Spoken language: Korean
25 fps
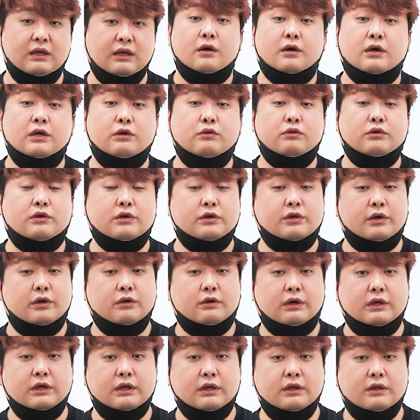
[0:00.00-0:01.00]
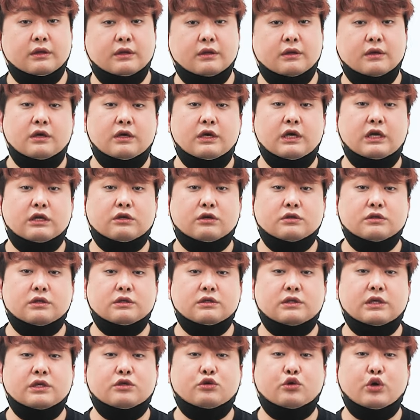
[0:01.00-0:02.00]
그리고 그 결과는 일
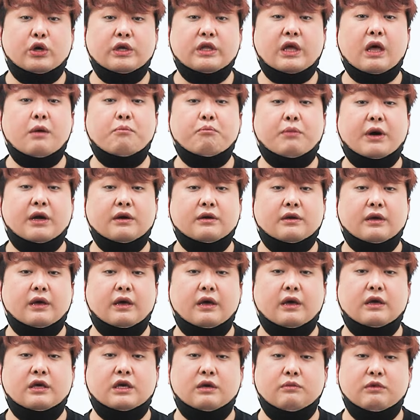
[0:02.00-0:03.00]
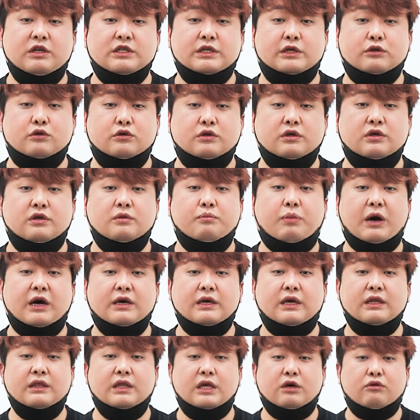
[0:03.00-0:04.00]
터졌을 때 최대한 빠르게 기밀 자료를
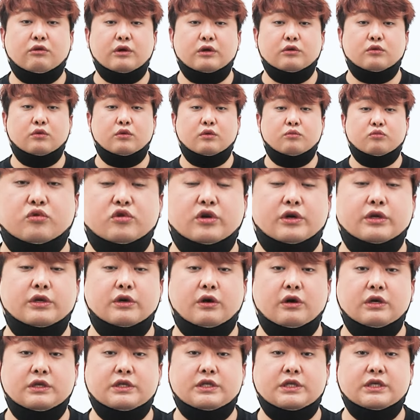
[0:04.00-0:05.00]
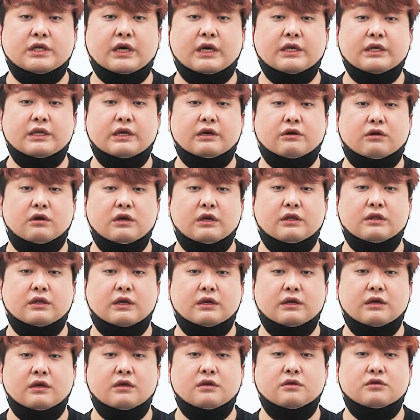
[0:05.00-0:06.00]
파기한다고 해도 무려 열 시간이나
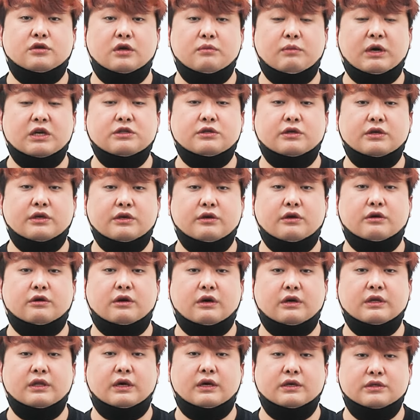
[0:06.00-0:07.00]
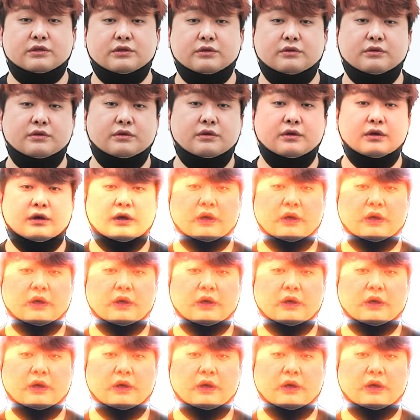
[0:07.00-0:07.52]
걸린다는 절망적인 결과가 나왔죠.